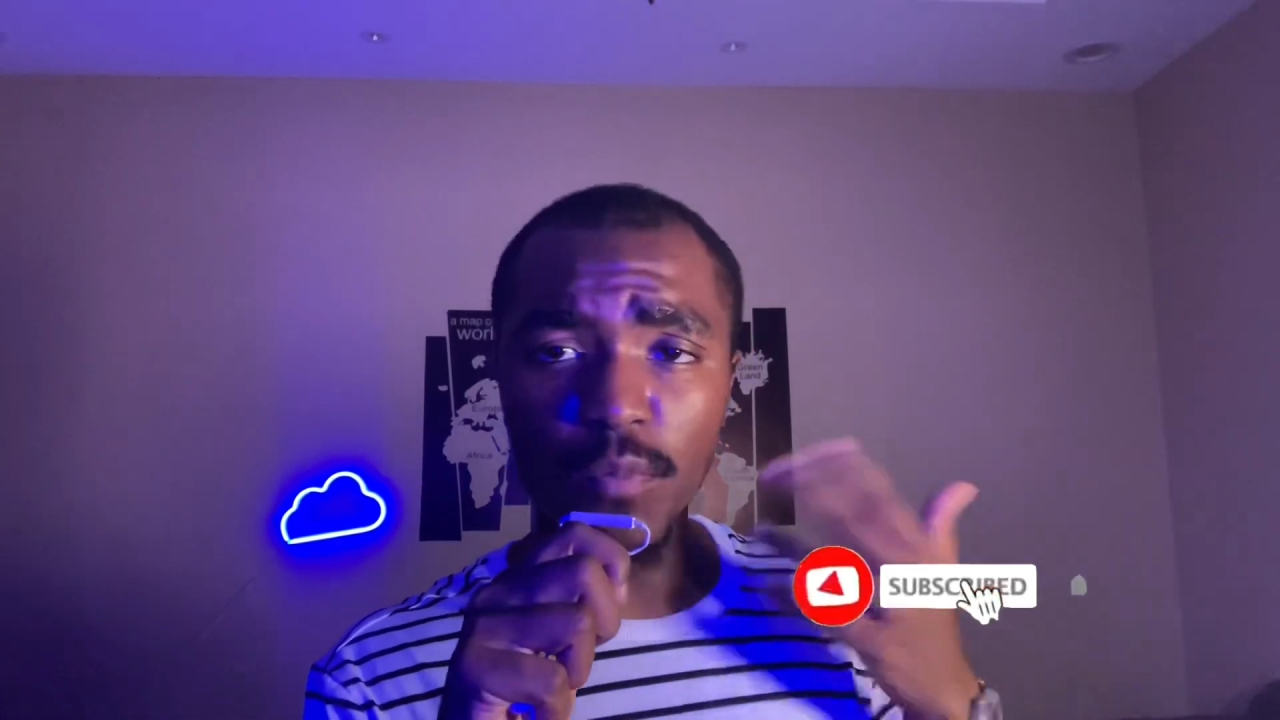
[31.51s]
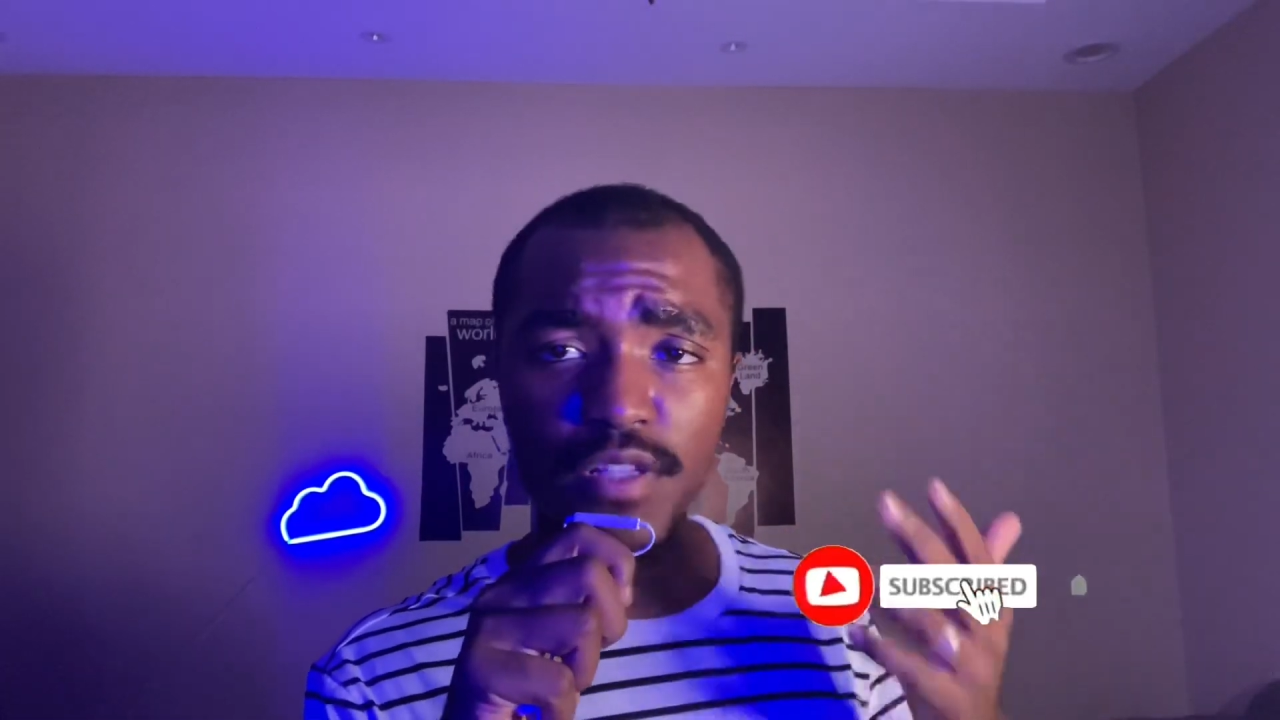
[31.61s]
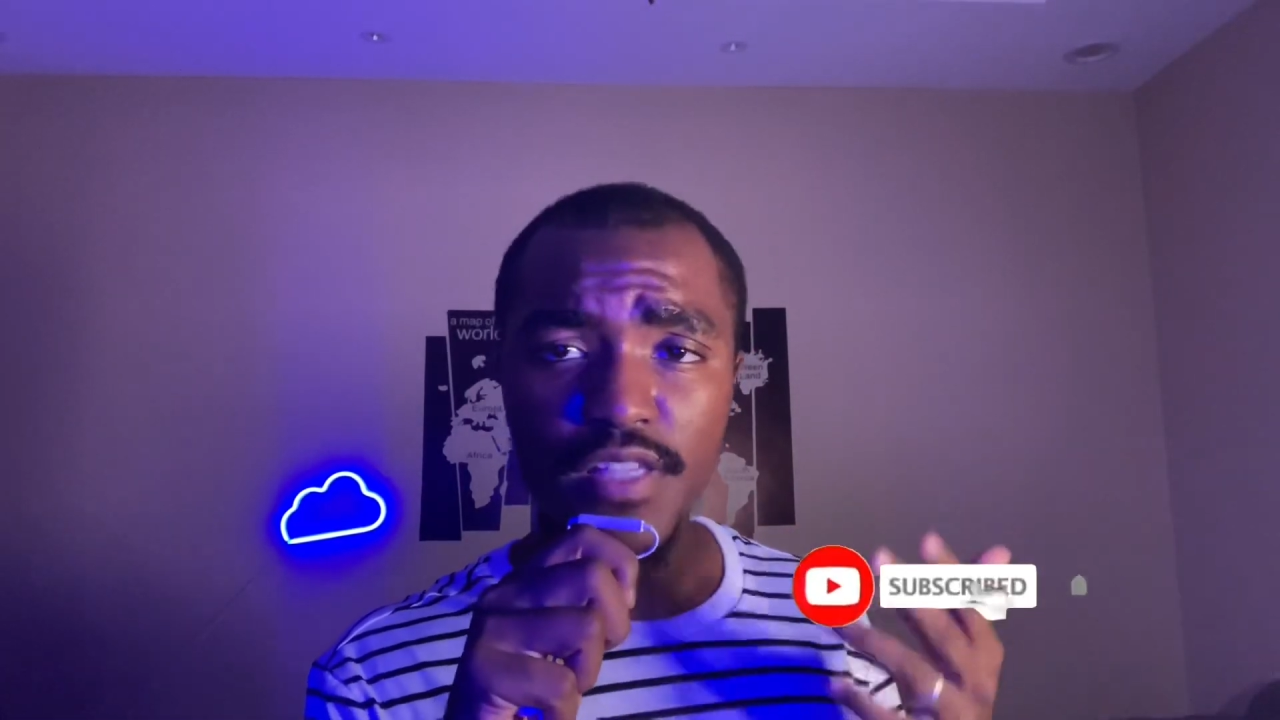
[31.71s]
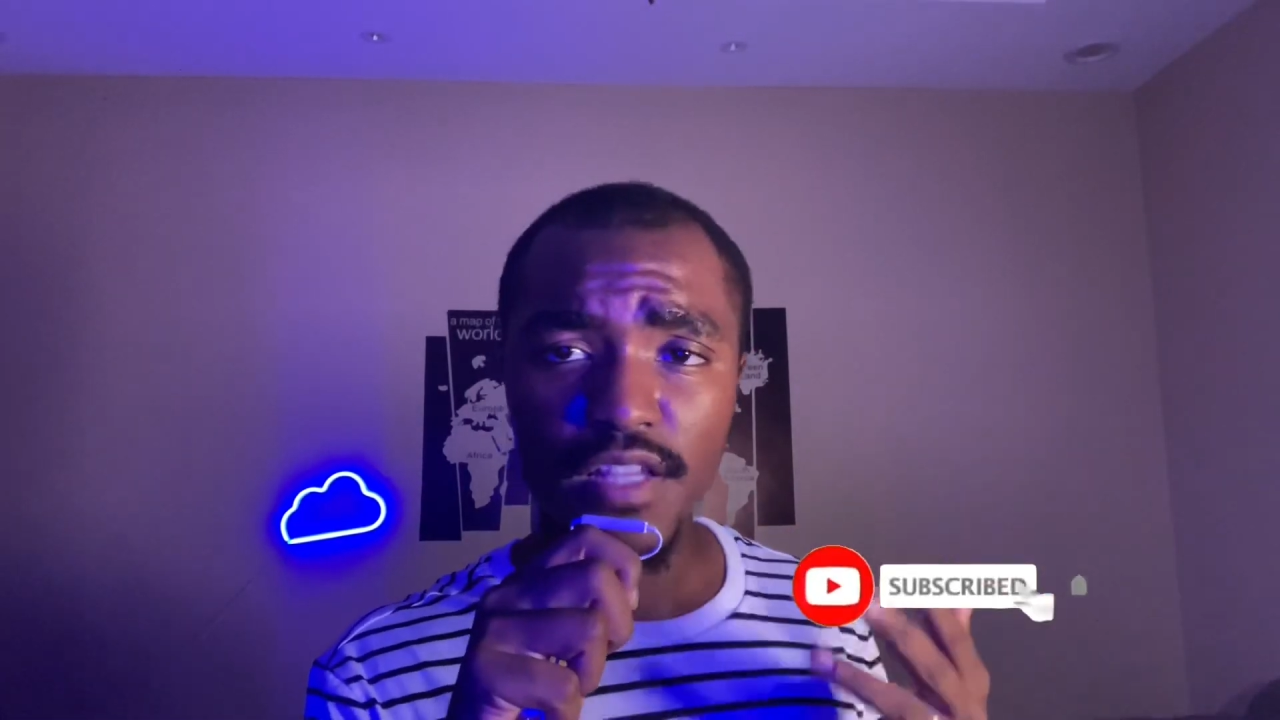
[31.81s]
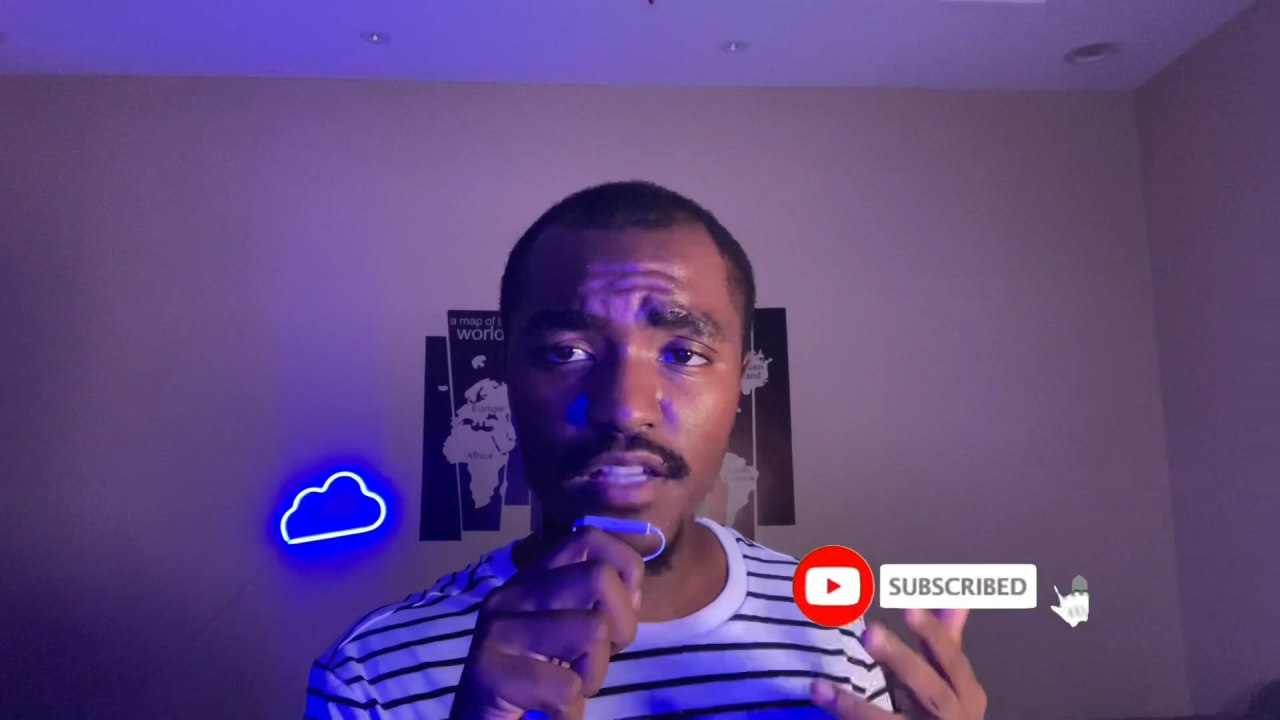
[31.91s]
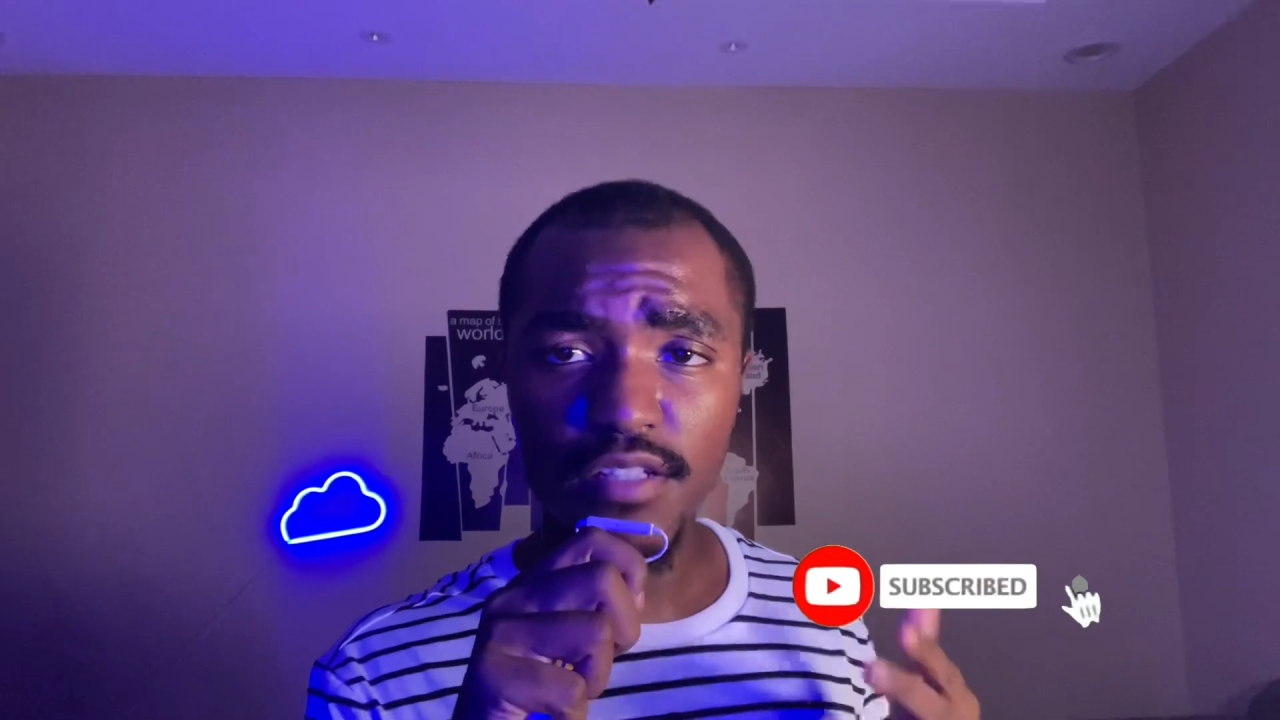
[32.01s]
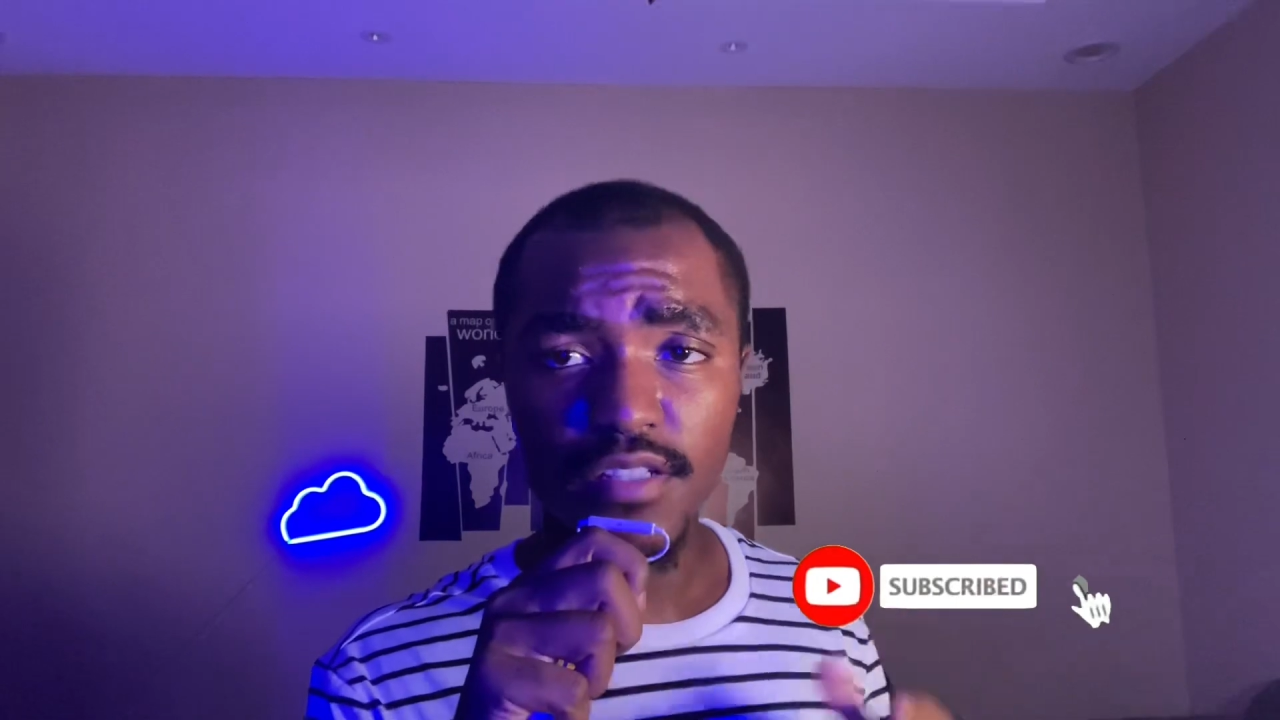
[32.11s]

عمر سنة